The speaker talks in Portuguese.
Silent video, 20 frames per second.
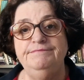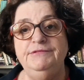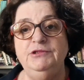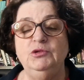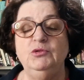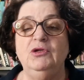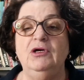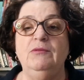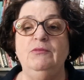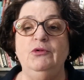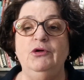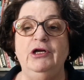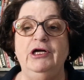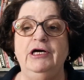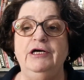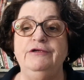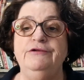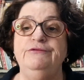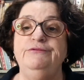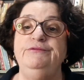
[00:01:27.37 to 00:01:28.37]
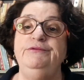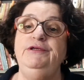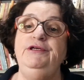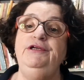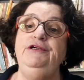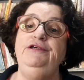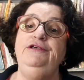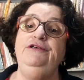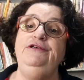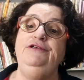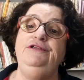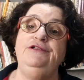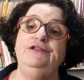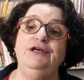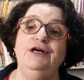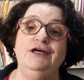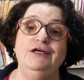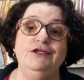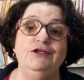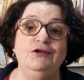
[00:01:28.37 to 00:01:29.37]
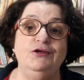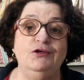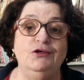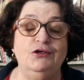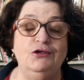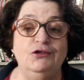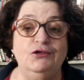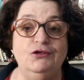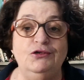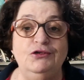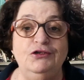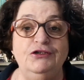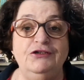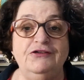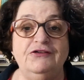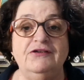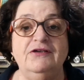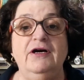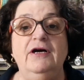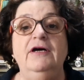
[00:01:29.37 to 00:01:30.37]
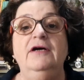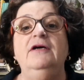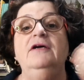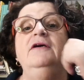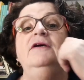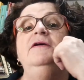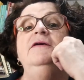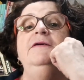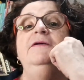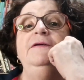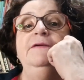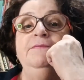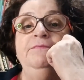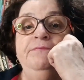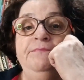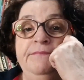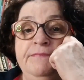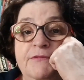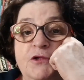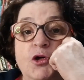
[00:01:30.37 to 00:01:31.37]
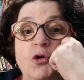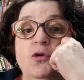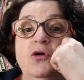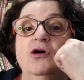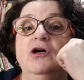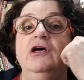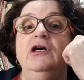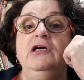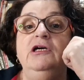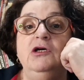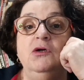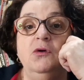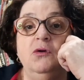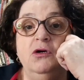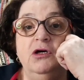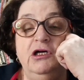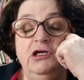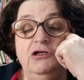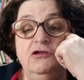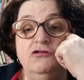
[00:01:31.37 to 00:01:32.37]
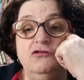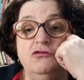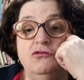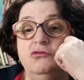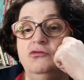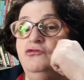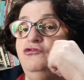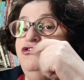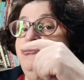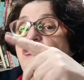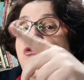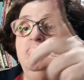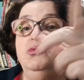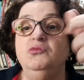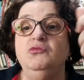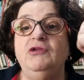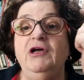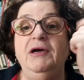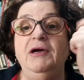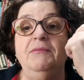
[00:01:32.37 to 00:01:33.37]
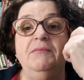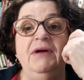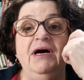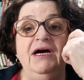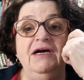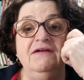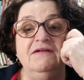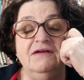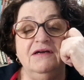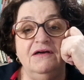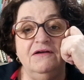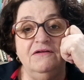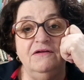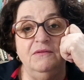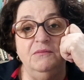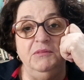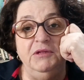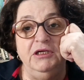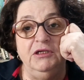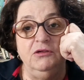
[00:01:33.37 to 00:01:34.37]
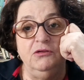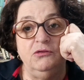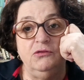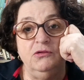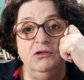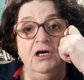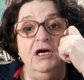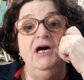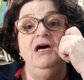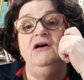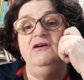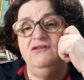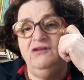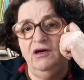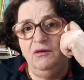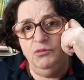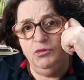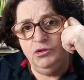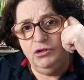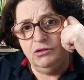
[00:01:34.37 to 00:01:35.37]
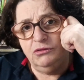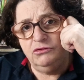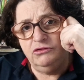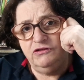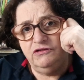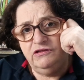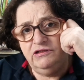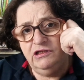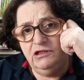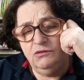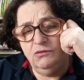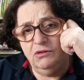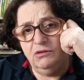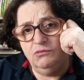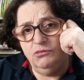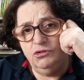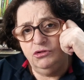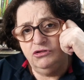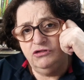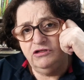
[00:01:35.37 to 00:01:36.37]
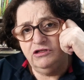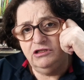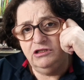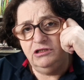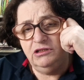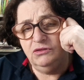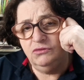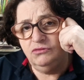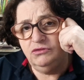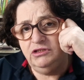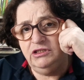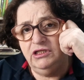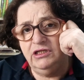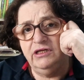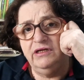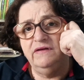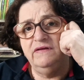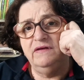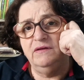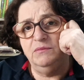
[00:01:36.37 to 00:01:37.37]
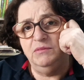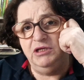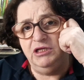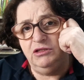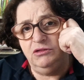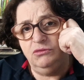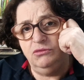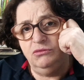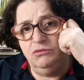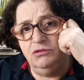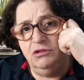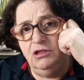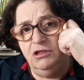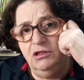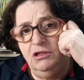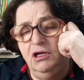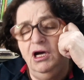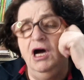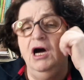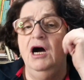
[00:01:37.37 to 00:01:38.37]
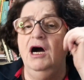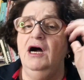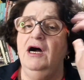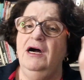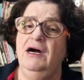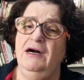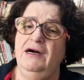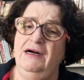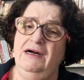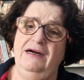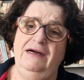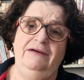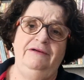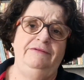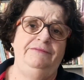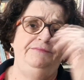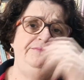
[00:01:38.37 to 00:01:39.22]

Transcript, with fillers: e o namorado. Eita, nós! Corri o risco de não ter mais casamento. Sabe o que acontecia com a moça que não tinha casamento? Ah,